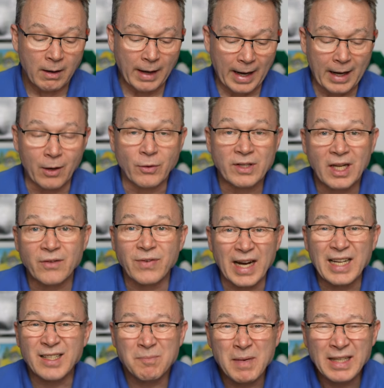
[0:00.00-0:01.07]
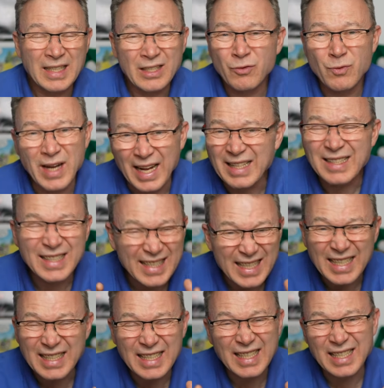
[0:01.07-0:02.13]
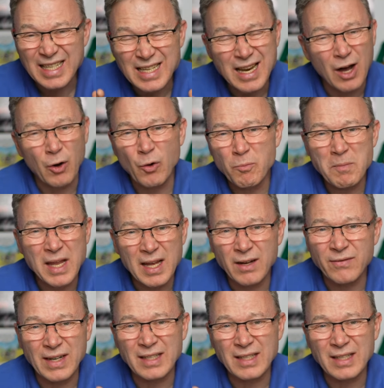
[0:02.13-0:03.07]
Ja, und dann weiß man nicht so ganz richtig genau mehr,